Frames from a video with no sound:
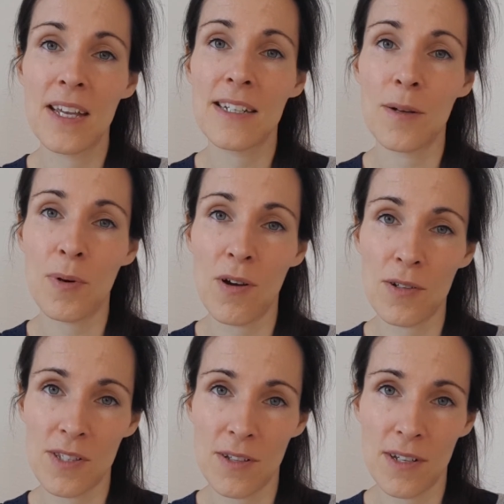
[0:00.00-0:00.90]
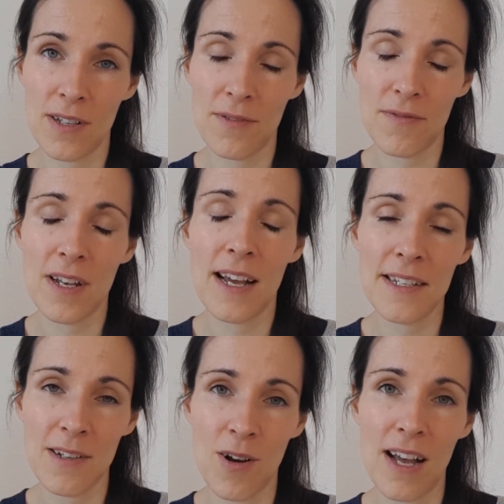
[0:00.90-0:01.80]
dann braucht es
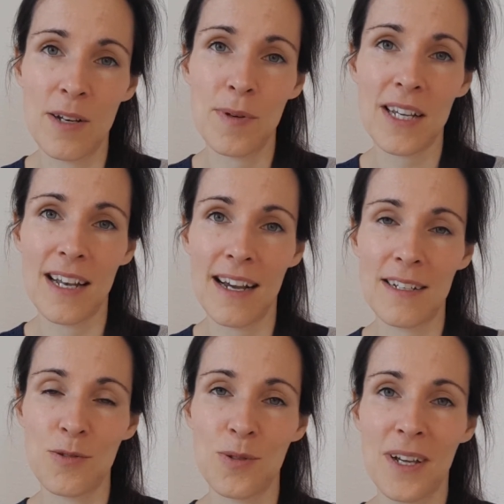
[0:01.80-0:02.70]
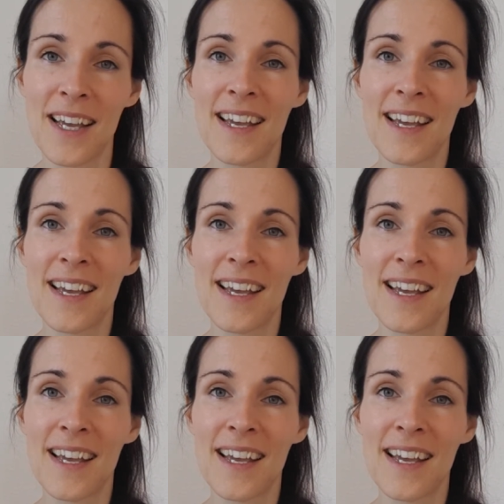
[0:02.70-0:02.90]
vielleicht auch eine Begleitung.